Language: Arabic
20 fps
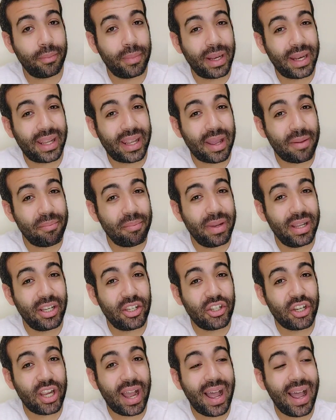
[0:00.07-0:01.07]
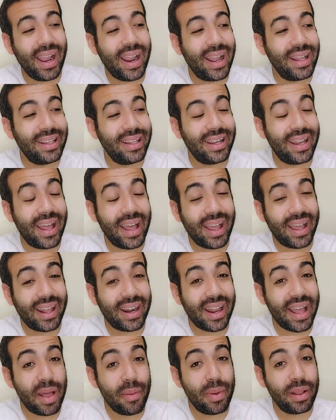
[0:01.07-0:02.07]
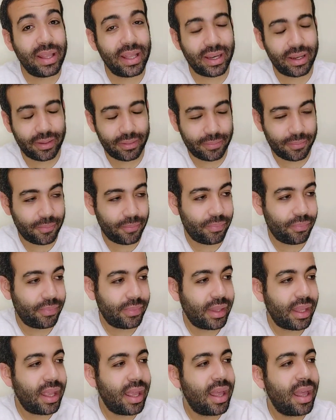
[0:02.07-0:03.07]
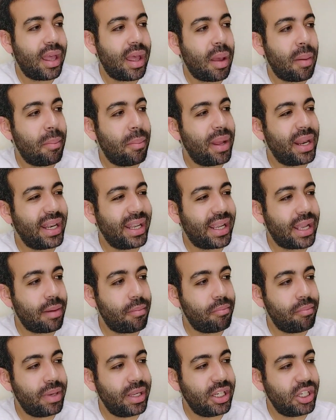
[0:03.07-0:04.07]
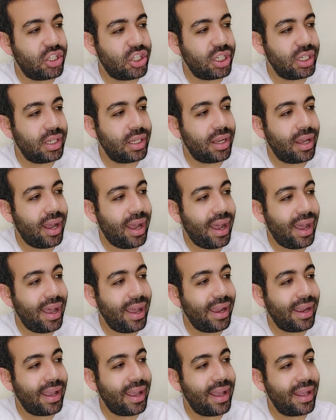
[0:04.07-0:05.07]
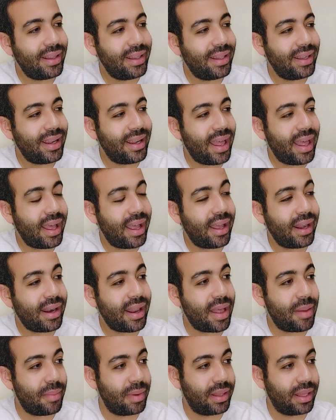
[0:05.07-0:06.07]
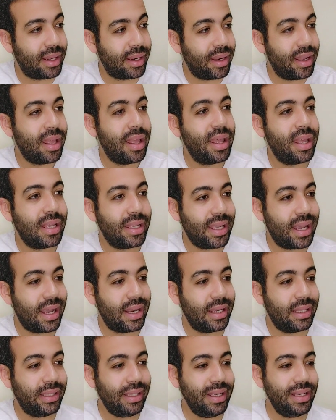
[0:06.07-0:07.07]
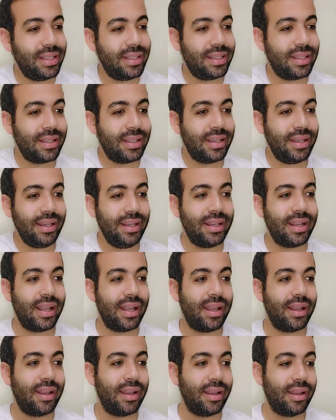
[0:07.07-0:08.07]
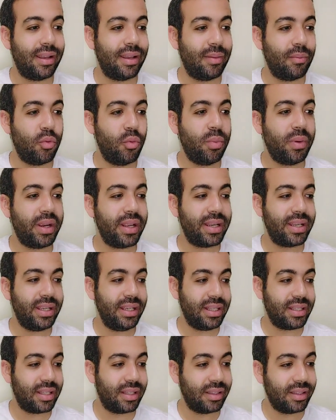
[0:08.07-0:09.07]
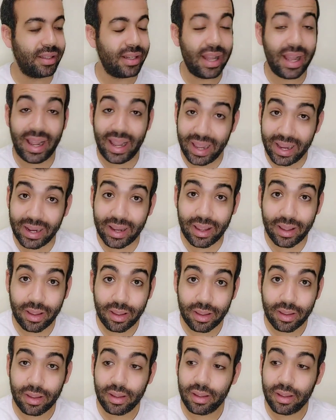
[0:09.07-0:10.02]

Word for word: ما نكملش حاجه للاخر ابدا ما نكملش حاجه للاخر ابدا يعني تحس ان احنا آه، ممكن يحصل لنا حاجه